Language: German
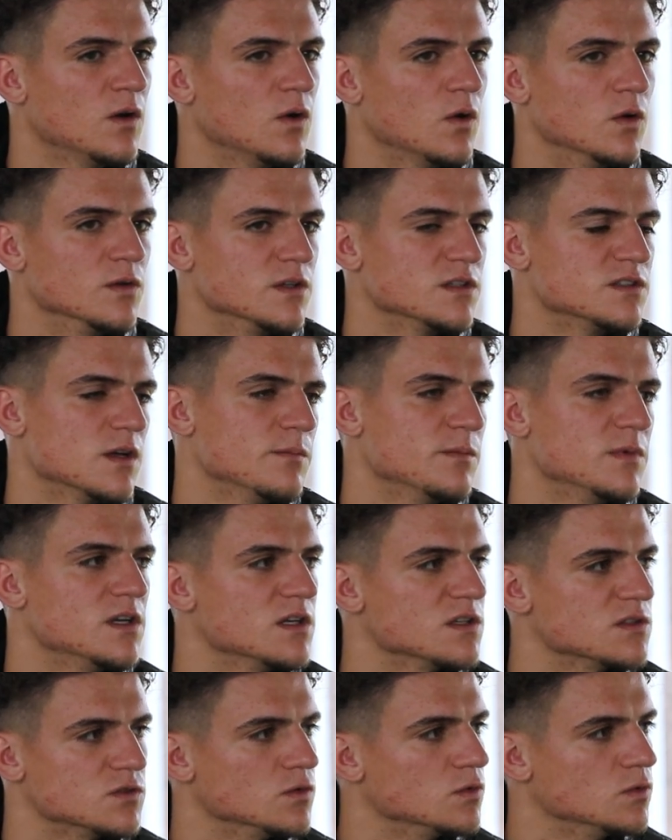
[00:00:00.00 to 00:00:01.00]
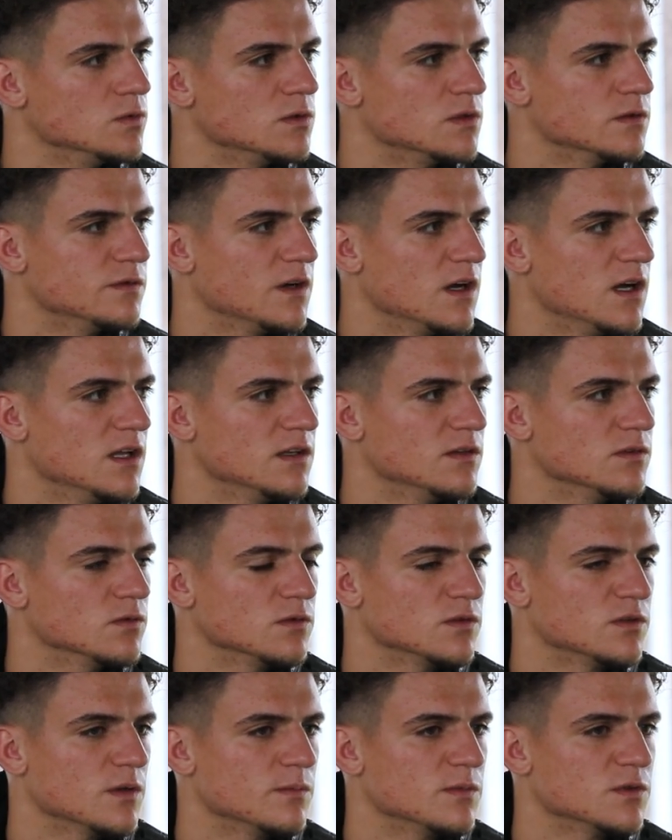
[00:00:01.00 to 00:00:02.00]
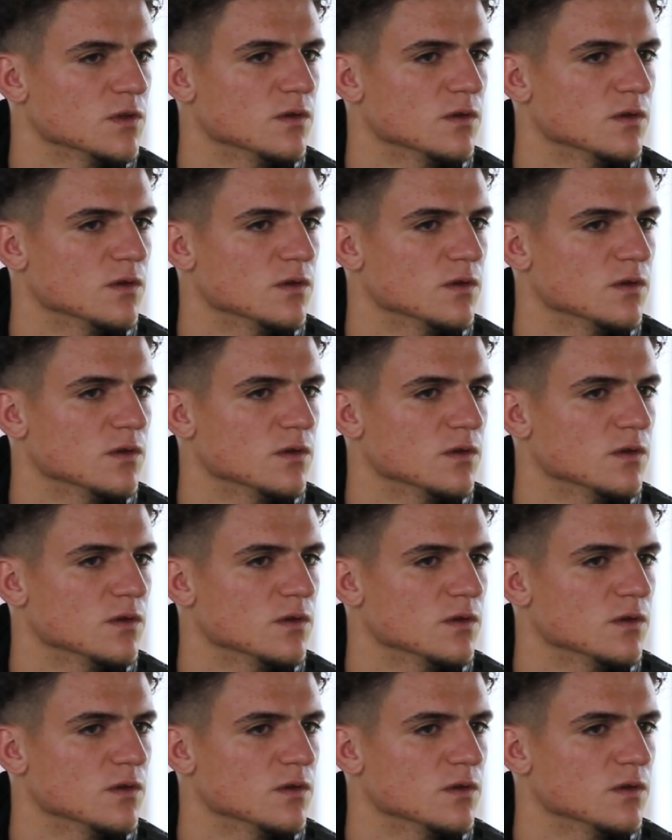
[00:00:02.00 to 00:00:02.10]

Und das hat mir da so gut gefallen und ich habe